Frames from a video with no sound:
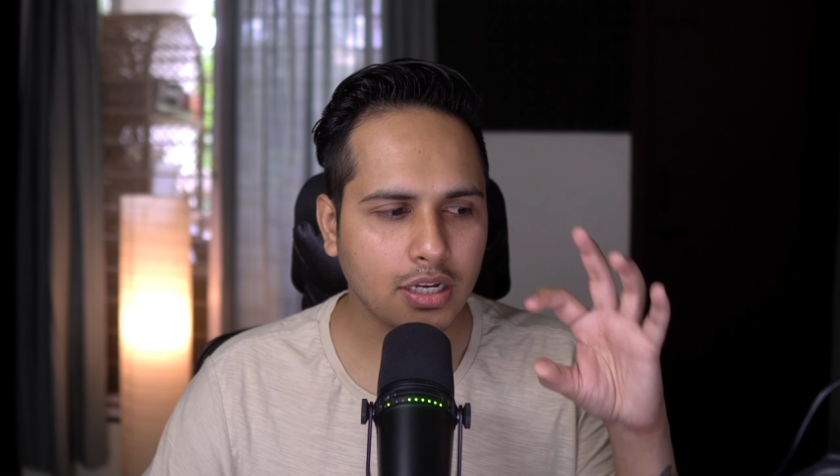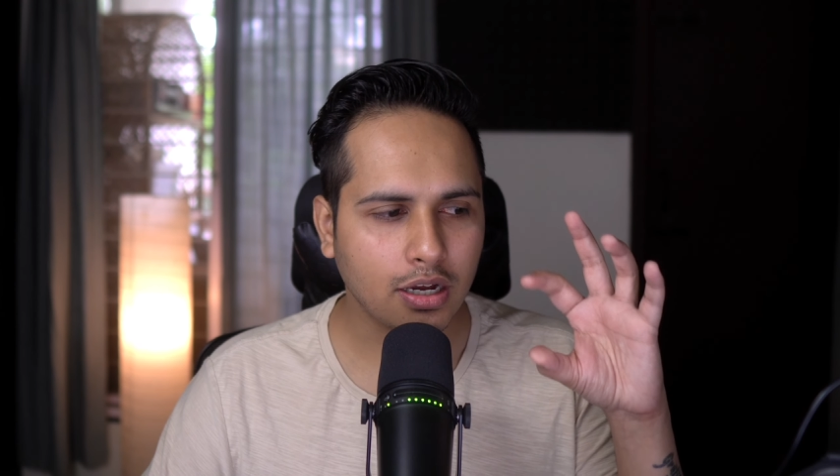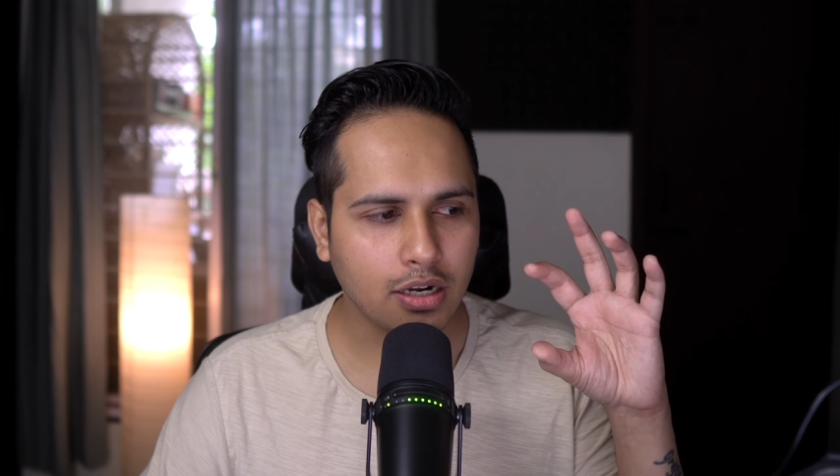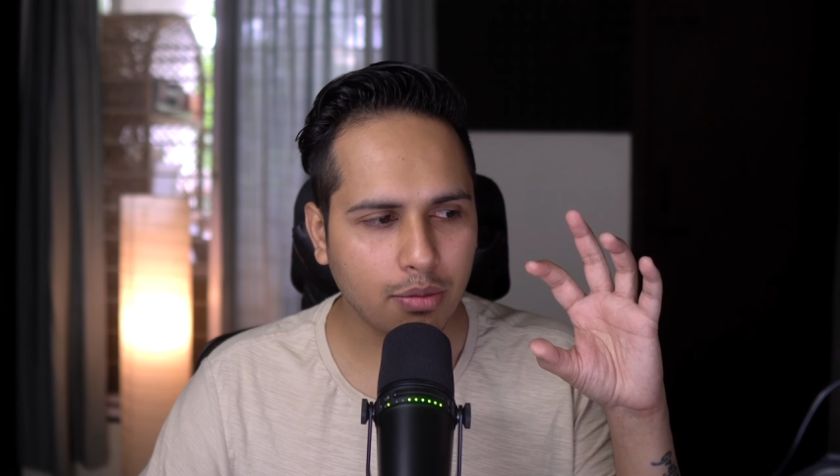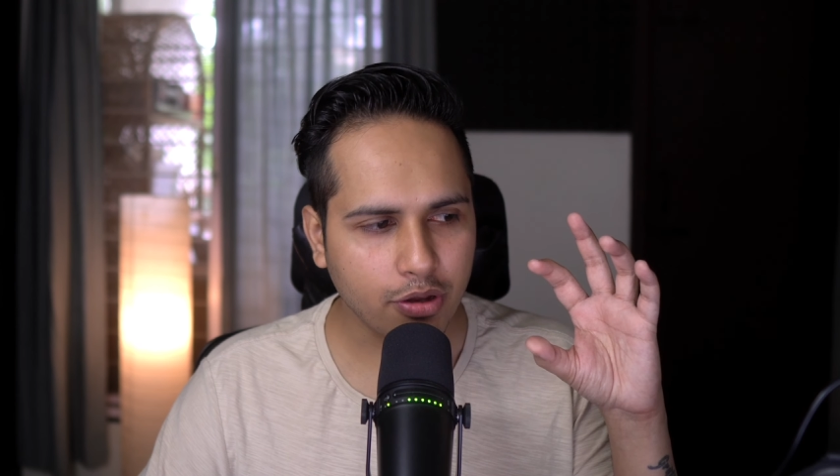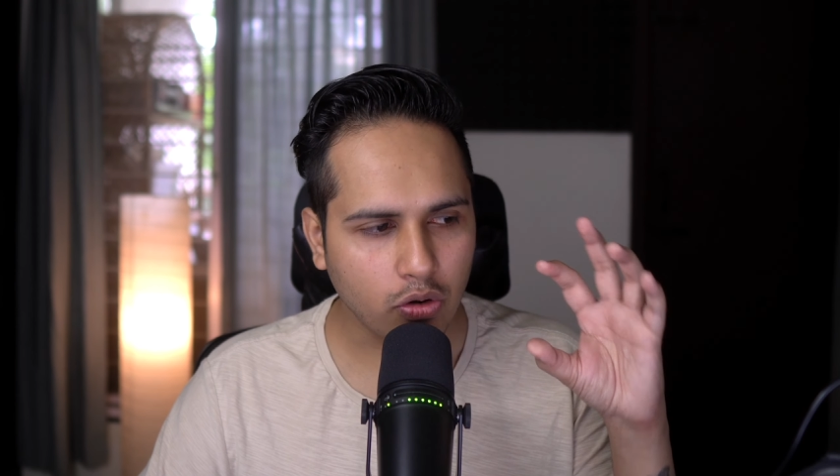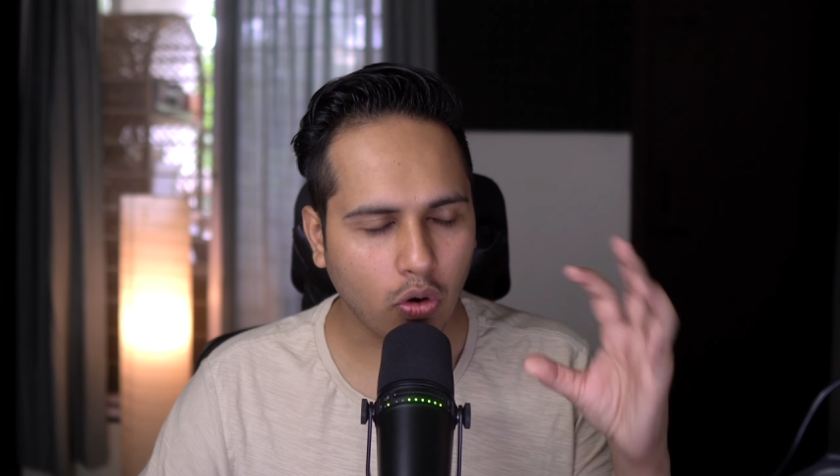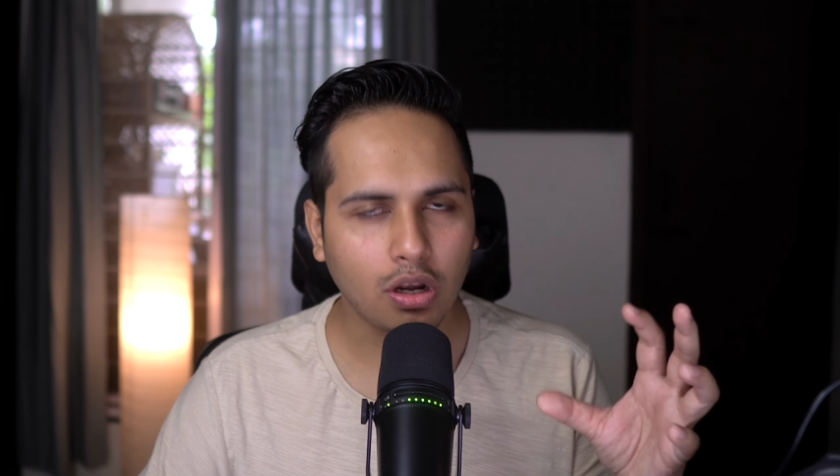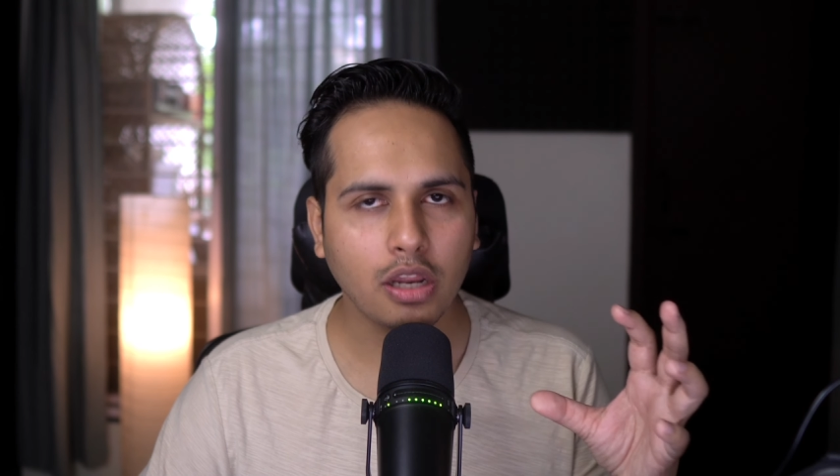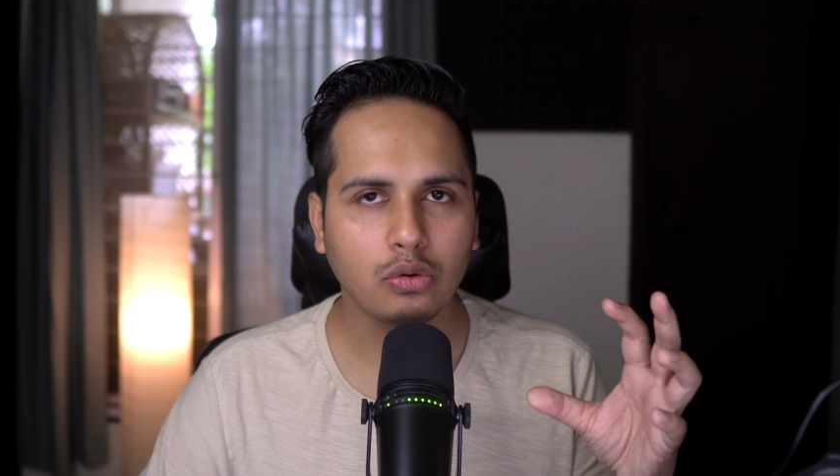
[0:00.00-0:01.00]
अगर आप एक
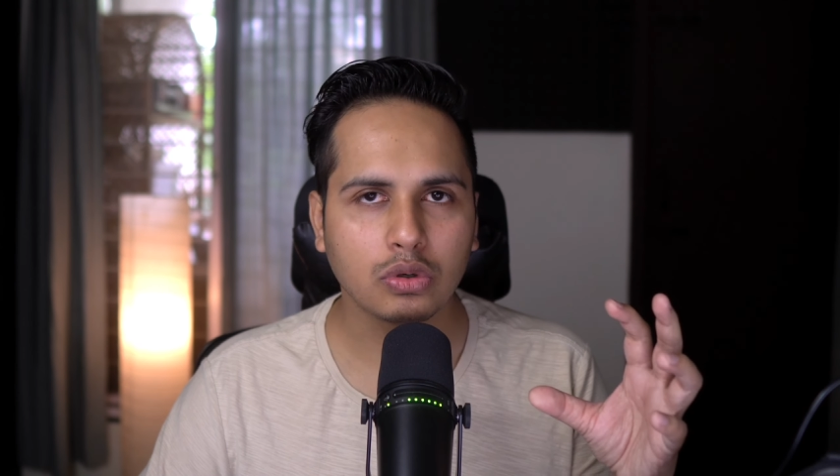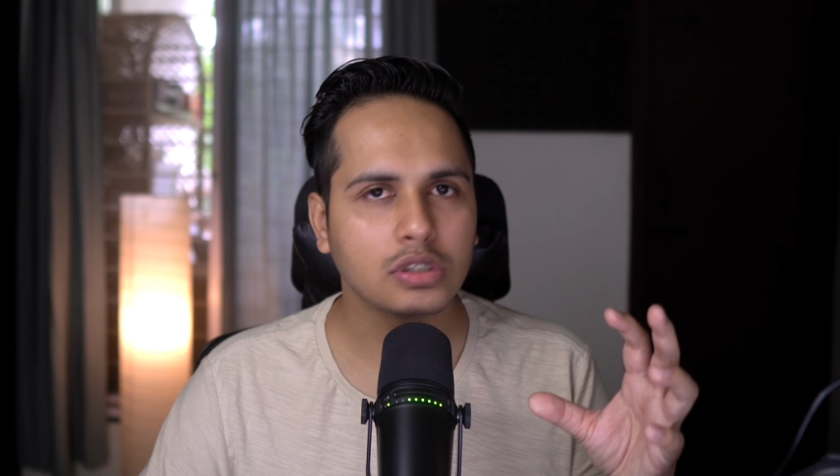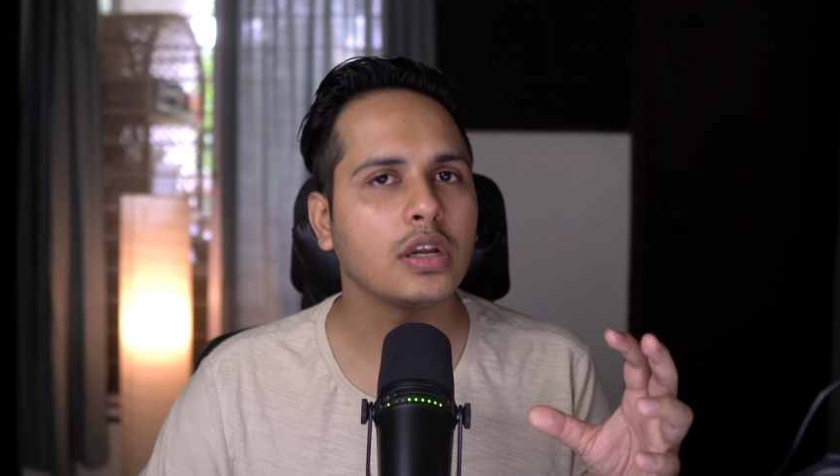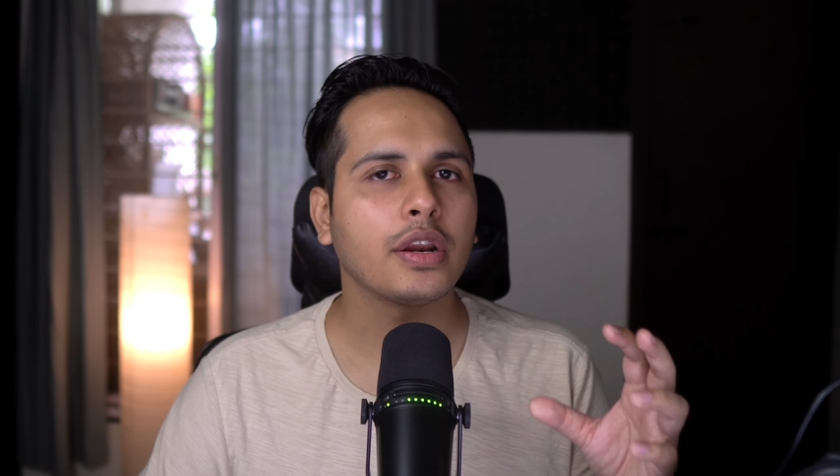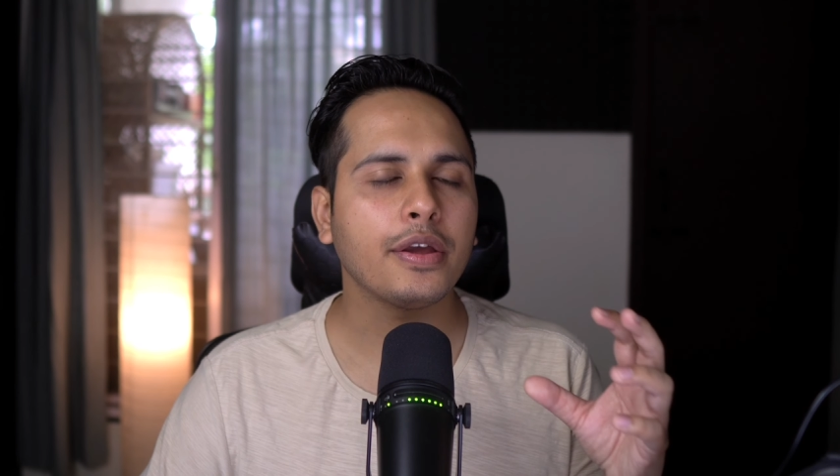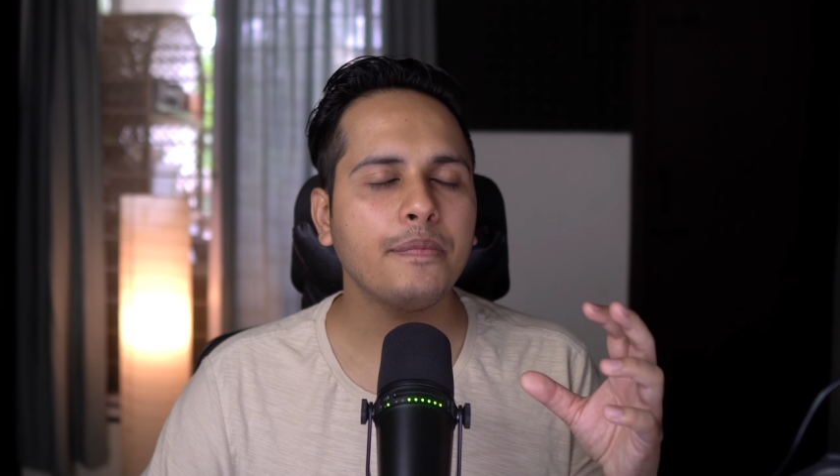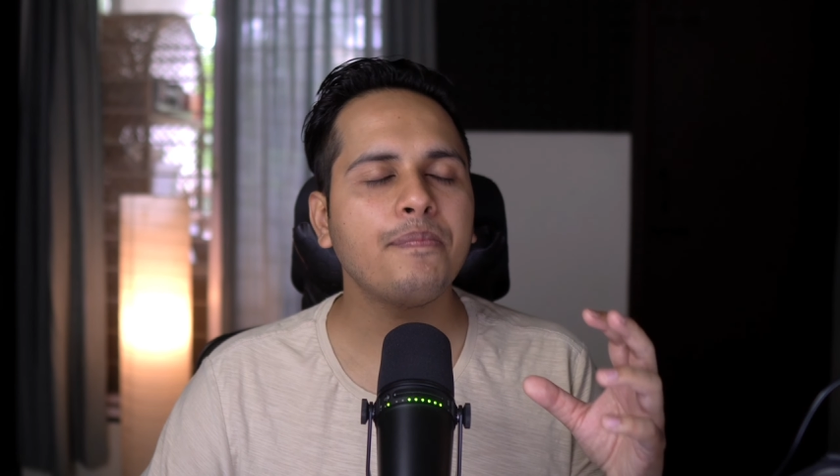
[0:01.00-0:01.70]
ऑनलाइन कोर्स कर रहे हैं